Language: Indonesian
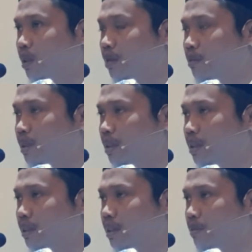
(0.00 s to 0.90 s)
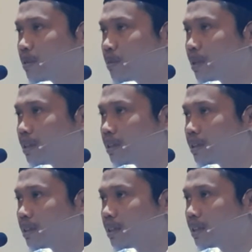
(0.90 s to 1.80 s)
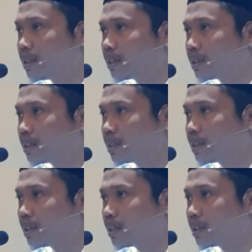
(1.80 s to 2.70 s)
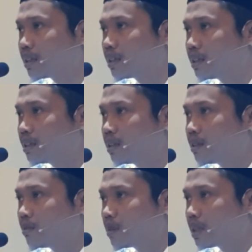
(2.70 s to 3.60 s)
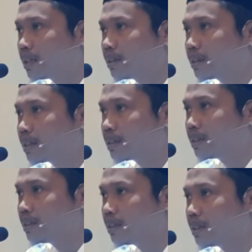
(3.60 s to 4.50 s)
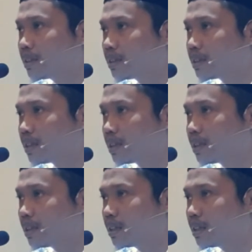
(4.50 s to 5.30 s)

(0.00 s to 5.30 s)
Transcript: ulama tapi paling tidak kita mengaitkan diri kita